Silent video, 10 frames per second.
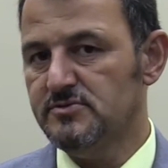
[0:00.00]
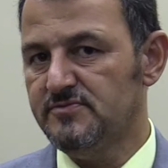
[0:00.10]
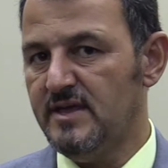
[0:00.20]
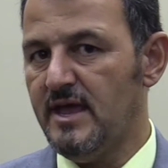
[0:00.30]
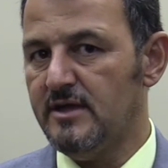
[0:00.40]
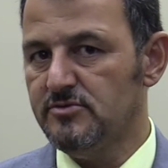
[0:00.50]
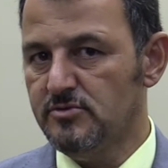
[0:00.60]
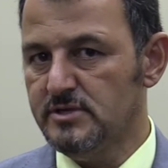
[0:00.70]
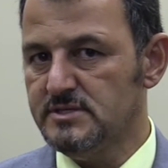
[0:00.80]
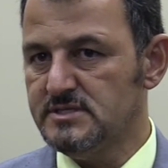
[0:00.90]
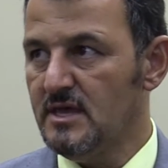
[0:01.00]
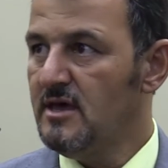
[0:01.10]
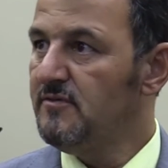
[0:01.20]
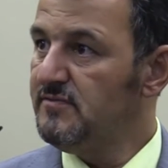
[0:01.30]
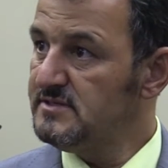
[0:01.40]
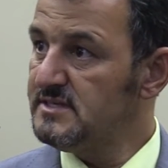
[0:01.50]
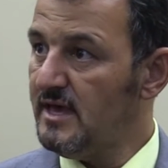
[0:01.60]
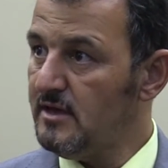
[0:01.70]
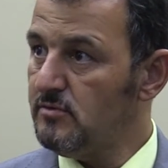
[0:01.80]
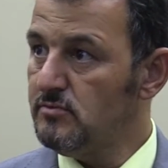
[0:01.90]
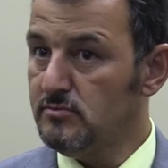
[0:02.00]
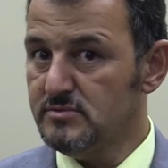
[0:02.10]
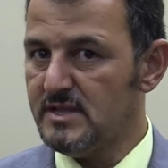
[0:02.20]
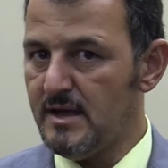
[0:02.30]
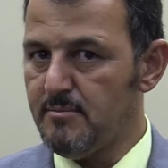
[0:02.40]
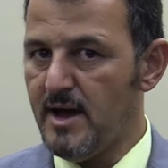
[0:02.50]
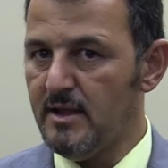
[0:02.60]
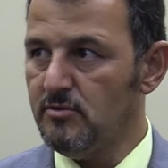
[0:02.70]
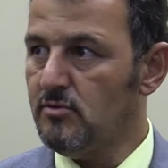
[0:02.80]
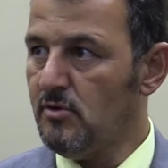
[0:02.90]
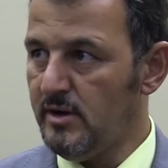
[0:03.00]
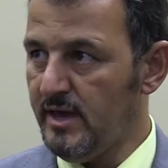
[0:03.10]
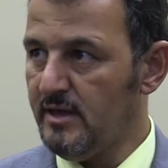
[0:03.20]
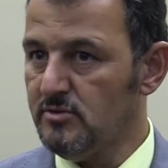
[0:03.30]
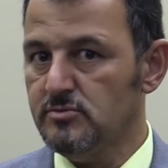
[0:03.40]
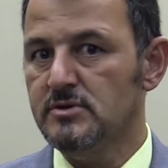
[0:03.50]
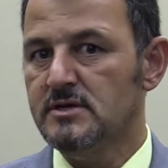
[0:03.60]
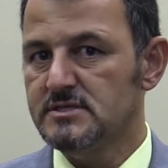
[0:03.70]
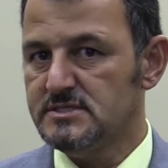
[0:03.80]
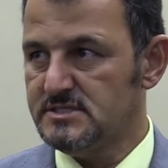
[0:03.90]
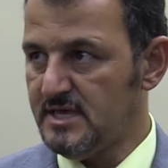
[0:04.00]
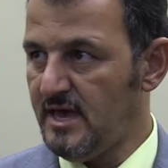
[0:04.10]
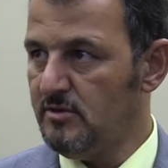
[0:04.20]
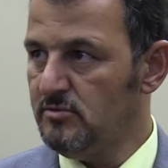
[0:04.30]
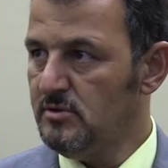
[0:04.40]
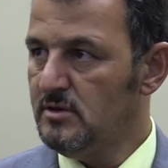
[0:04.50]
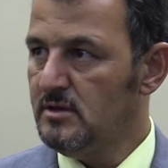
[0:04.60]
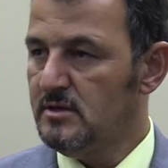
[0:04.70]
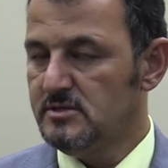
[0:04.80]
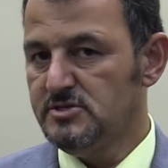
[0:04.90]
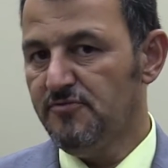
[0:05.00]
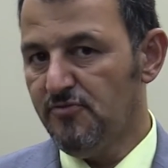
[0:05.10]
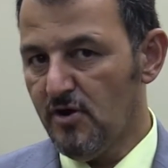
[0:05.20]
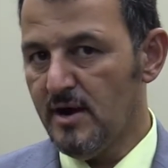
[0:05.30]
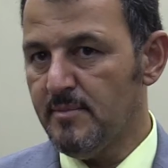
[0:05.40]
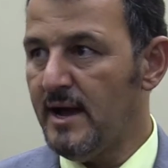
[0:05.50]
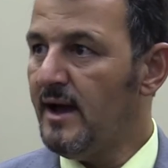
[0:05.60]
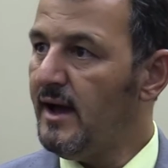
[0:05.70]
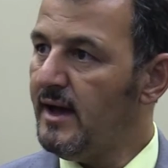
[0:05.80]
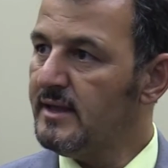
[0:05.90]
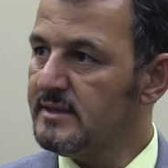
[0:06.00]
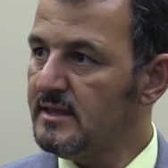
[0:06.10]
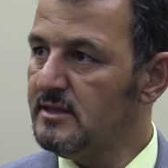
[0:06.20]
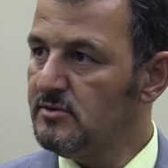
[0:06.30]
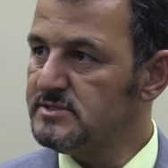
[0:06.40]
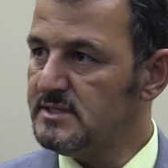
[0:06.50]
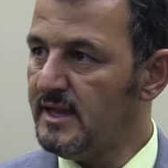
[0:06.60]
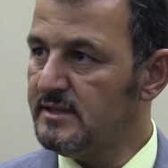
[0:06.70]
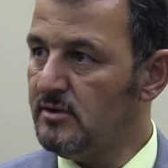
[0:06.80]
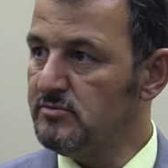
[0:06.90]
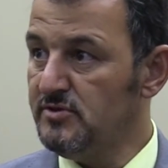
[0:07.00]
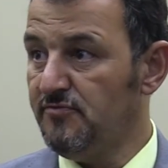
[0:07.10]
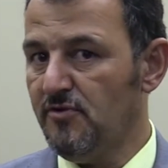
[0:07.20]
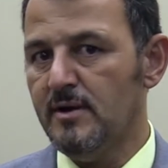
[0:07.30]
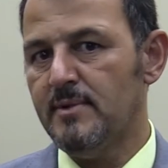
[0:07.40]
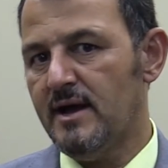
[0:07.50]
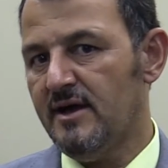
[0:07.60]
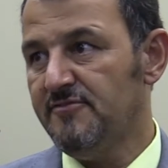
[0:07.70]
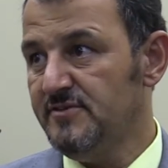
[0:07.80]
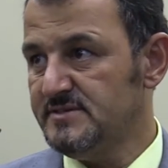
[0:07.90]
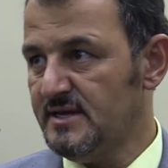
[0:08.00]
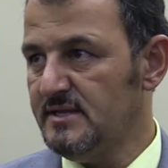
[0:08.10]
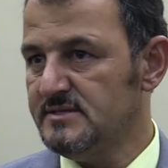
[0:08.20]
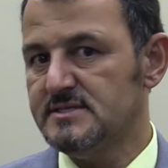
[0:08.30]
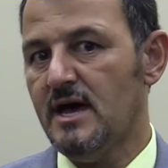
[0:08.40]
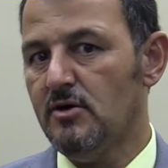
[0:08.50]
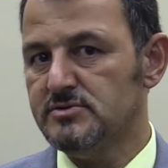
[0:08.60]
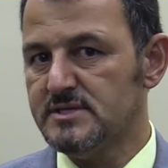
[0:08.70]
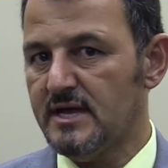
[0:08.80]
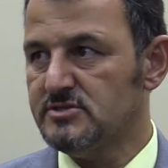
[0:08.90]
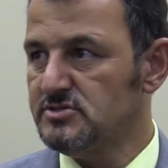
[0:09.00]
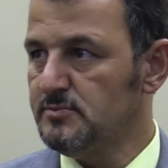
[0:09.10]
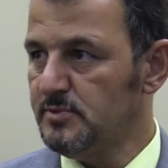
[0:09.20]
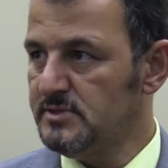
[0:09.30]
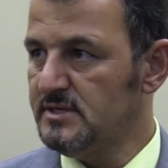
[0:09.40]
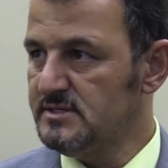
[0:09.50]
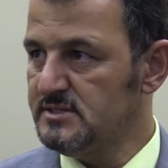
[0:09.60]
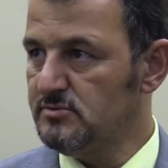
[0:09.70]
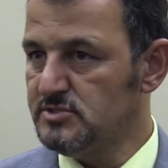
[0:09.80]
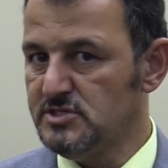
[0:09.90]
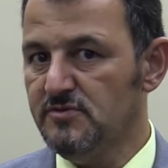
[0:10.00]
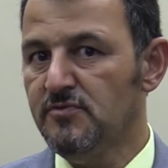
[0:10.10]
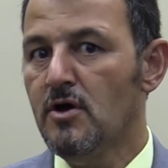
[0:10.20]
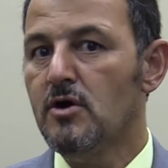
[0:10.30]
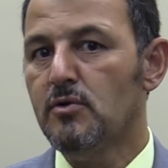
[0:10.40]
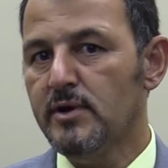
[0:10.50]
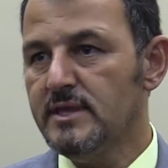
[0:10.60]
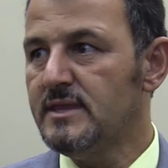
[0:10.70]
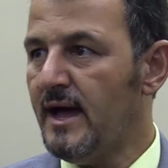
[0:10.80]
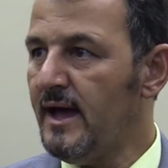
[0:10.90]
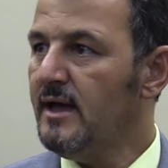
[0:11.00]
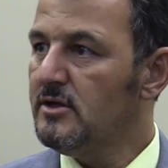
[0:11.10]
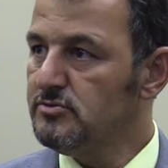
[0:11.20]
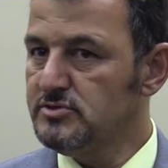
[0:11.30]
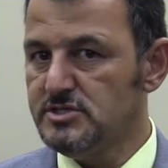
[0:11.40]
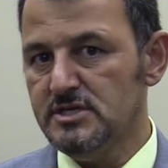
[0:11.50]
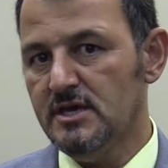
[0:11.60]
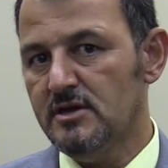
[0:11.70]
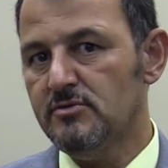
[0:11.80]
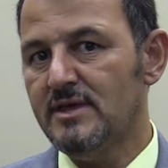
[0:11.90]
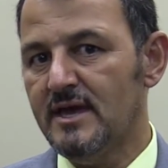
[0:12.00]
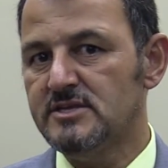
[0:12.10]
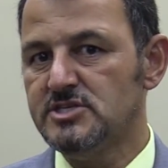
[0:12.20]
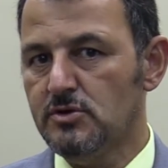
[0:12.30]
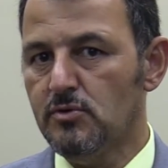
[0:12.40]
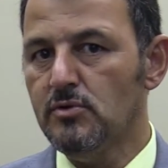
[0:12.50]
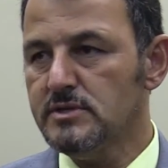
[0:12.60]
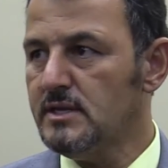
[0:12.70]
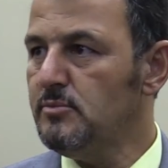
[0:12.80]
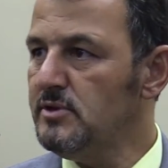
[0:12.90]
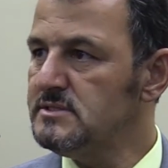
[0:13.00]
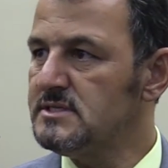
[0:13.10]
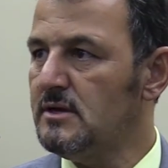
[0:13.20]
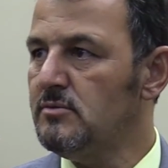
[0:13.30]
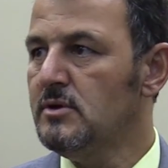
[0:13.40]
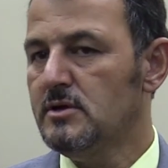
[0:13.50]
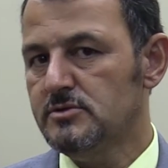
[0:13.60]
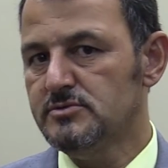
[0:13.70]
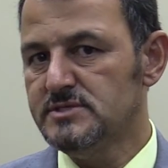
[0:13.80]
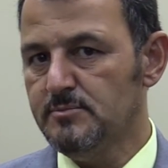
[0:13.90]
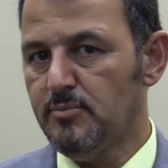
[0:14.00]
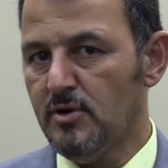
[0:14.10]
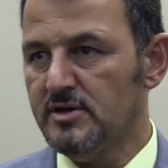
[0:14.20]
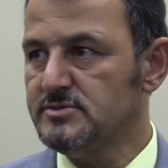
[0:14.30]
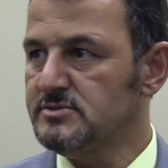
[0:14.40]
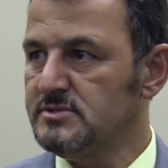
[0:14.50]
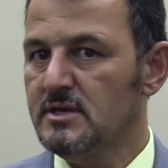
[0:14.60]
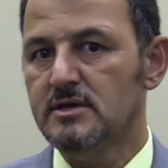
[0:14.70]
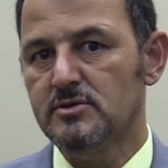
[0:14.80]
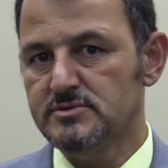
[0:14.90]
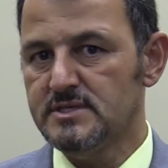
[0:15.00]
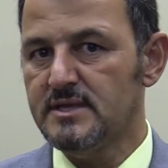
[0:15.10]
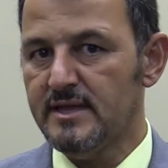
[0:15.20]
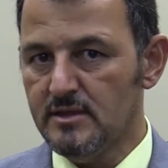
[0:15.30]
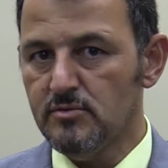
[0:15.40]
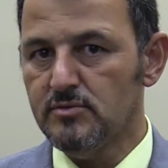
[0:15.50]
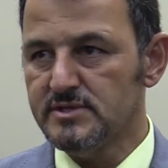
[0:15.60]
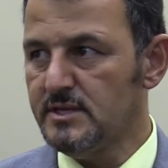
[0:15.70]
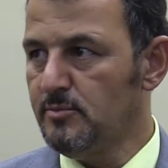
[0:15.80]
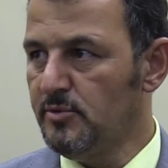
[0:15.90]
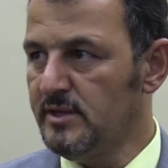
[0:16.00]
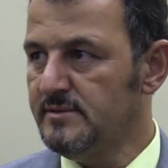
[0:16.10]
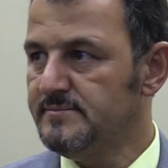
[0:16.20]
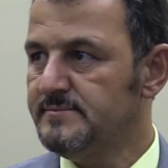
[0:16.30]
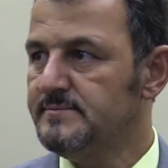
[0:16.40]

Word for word: Os vereadores fizeram um trabalho correto, sério, de forma a atender o cidadão, de forma a fiscalizar os atos do Poder Executivo, cuidar do dinheiro que é de contribuição dos impostos que o cidadão contribui.